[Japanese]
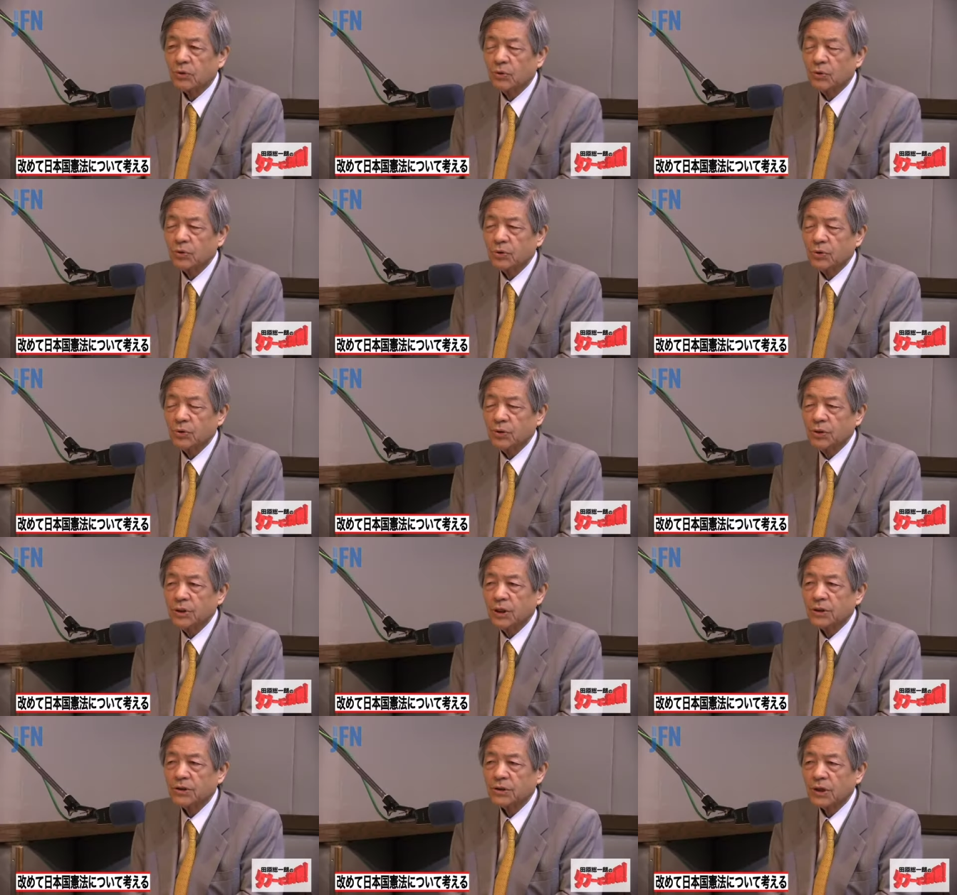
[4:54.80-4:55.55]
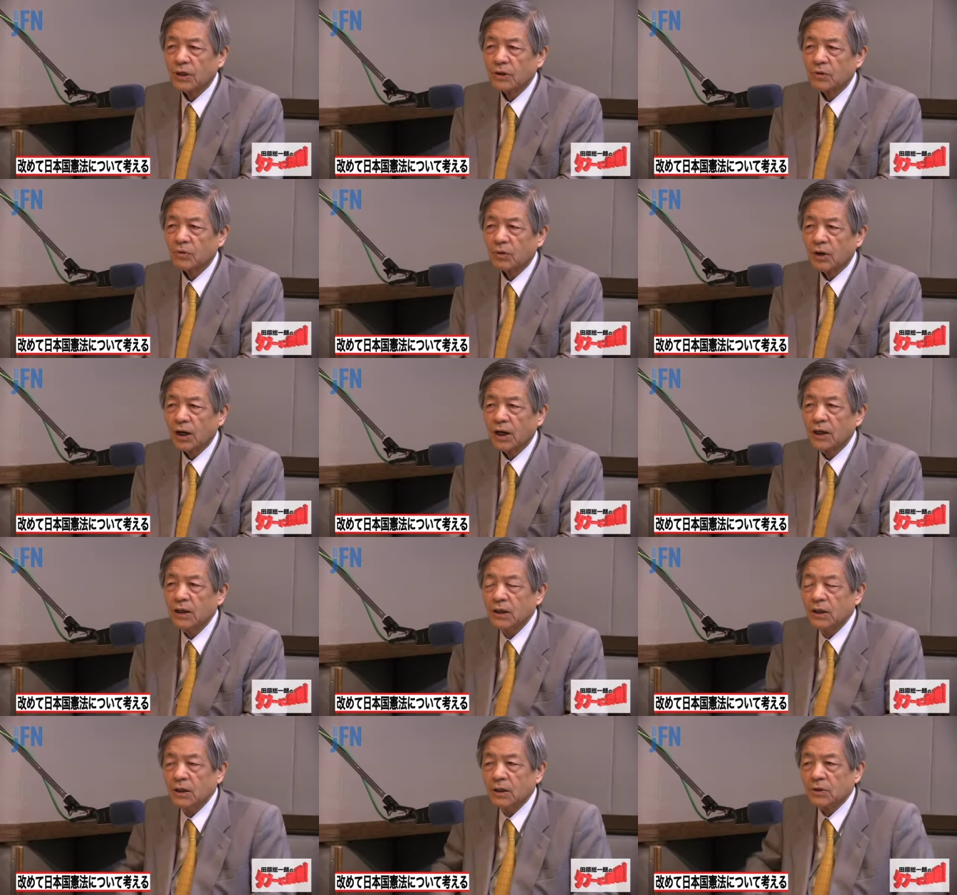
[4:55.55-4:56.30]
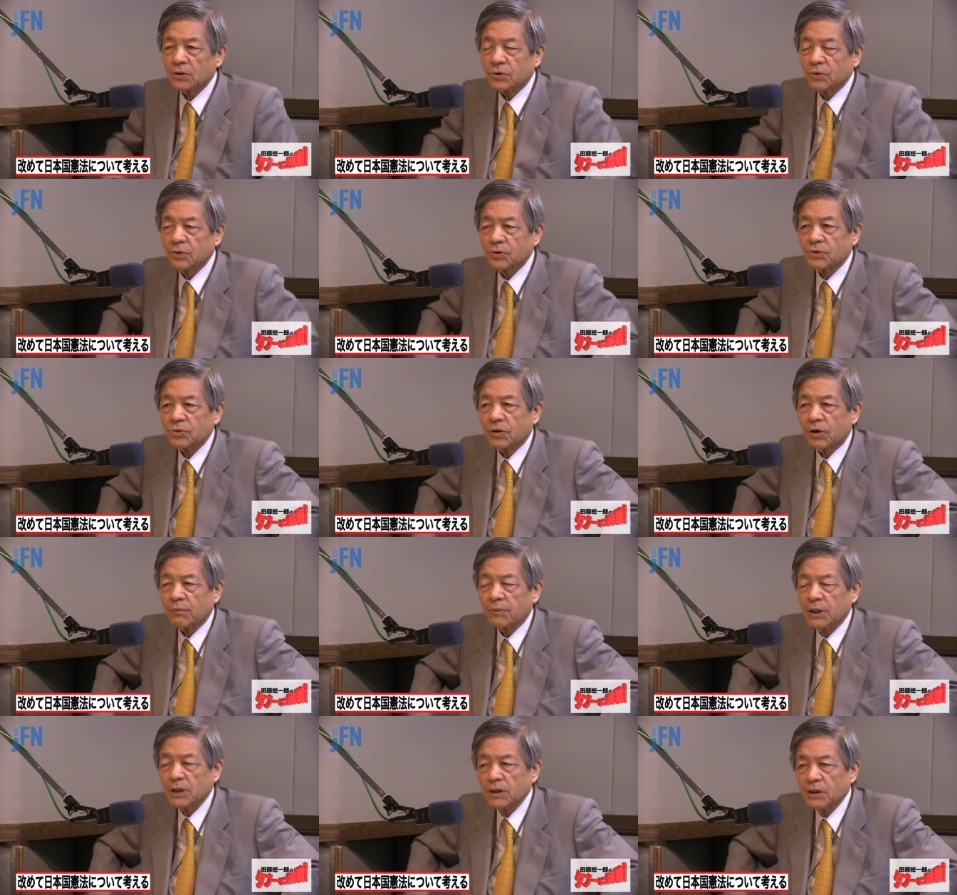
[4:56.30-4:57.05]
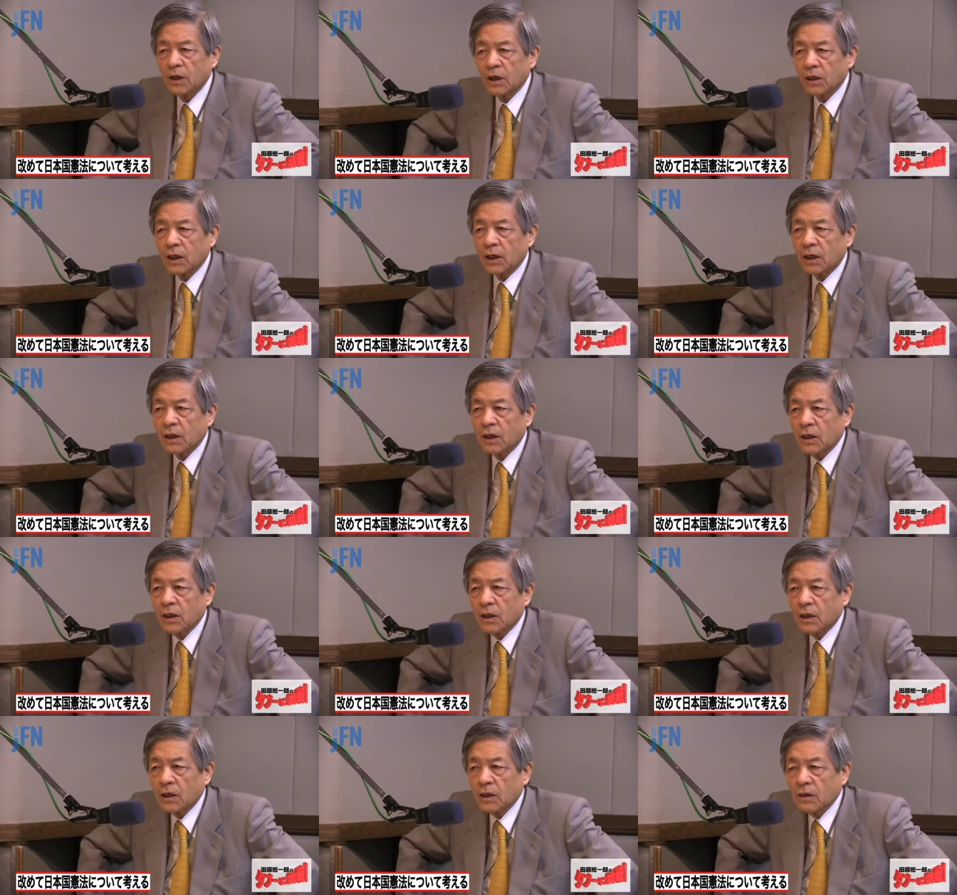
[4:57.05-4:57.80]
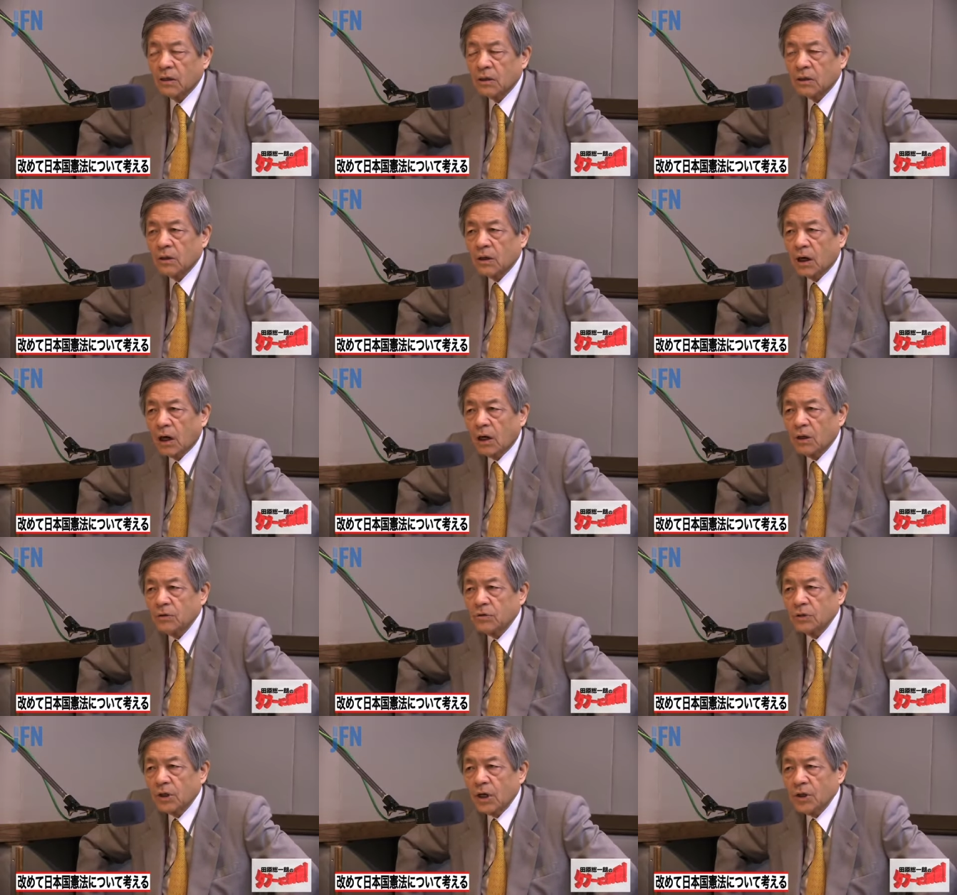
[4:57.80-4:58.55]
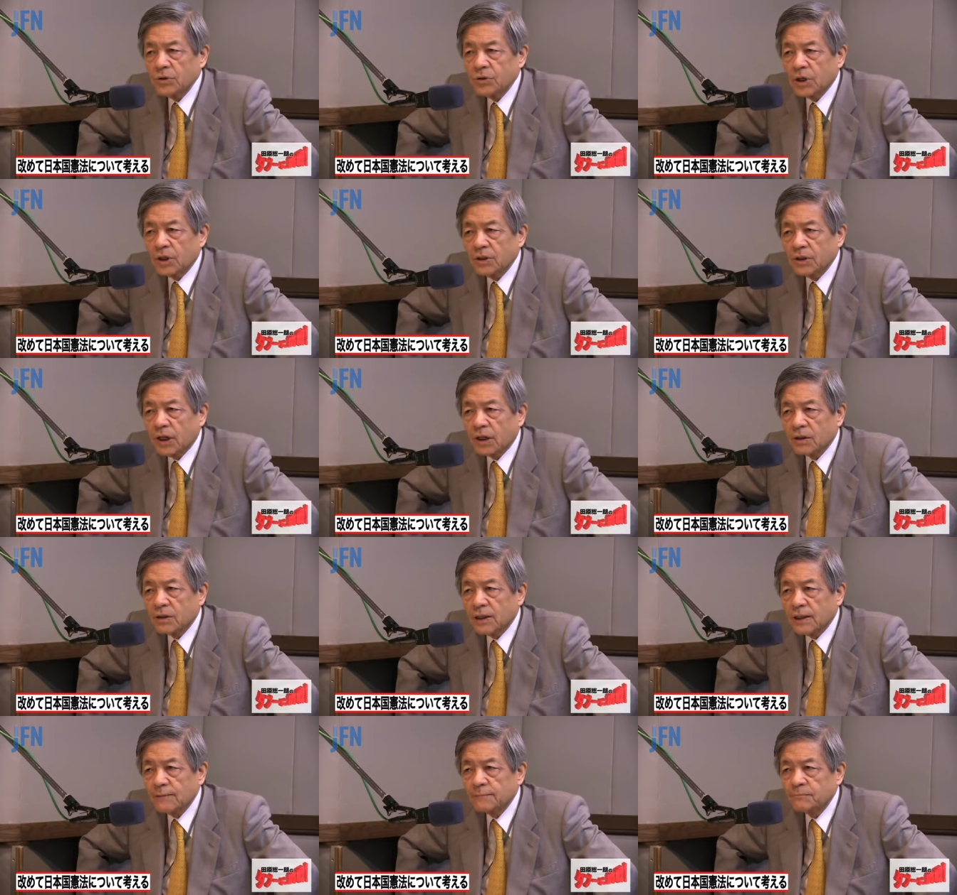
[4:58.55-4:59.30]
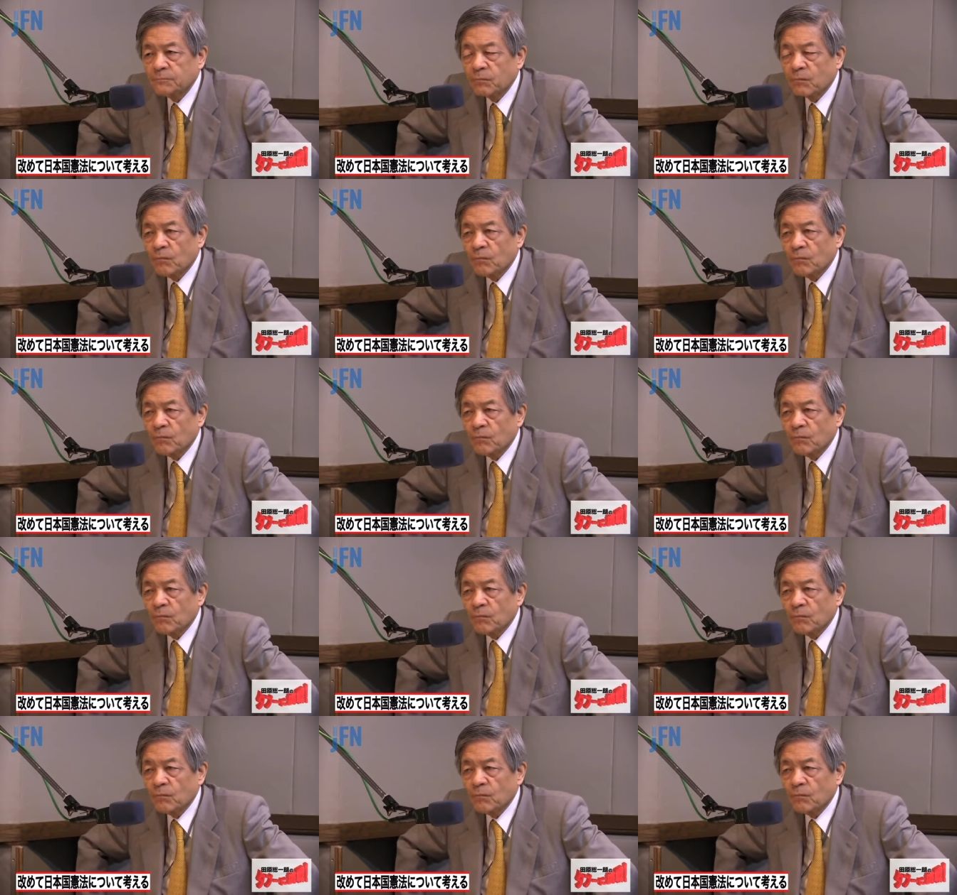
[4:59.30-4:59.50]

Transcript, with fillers: 東條英機さんとかそういう人がみんなね犯罪者になった